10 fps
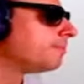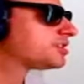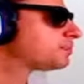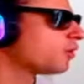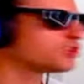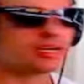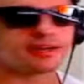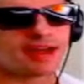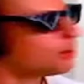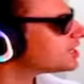Esponja não
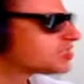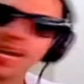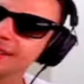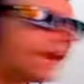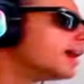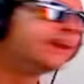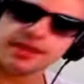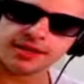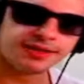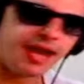você, adianta.
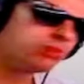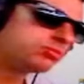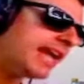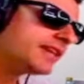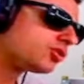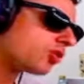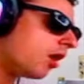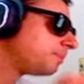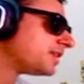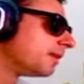Freguês, não tem estompo,
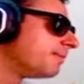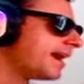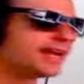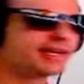seu merda.